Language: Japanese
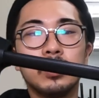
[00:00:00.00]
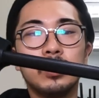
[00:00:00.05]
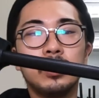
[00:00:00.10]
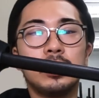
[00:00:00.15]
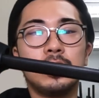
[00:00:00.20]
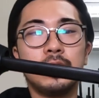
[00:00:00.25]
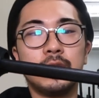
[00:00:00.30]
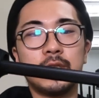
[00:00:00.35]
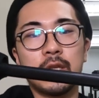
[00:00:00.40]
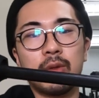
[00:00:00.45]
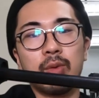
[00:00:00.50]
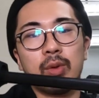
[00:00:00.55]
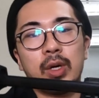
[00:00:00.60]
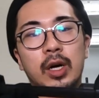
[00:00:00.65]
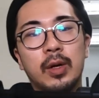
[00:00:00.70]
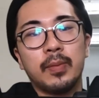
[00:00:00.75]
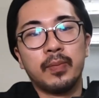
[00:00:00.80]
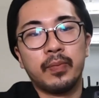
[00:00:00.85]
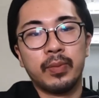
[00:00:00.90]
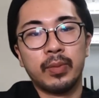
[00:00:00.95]
薄さと
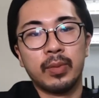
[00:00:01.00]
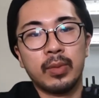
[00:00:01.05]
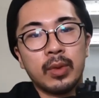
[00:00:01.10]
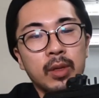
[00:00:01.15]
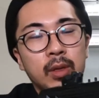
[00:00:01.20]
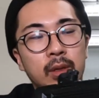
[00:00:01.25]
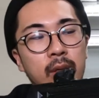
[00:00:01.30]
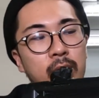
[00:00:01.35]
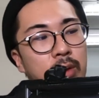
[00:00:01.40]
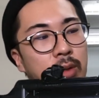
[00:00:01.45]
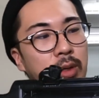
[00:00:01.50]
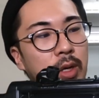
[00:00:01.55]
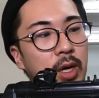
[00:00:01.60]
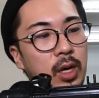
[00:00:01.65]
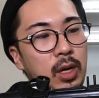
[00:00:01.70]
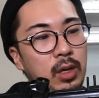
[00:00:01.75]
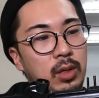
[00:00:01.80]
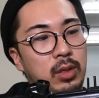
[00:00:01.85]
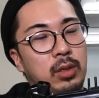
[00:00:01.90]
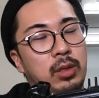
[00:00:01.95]
か
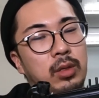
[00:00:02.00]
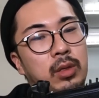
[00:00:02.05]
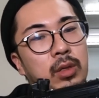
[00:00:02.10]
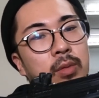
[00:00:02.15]
が、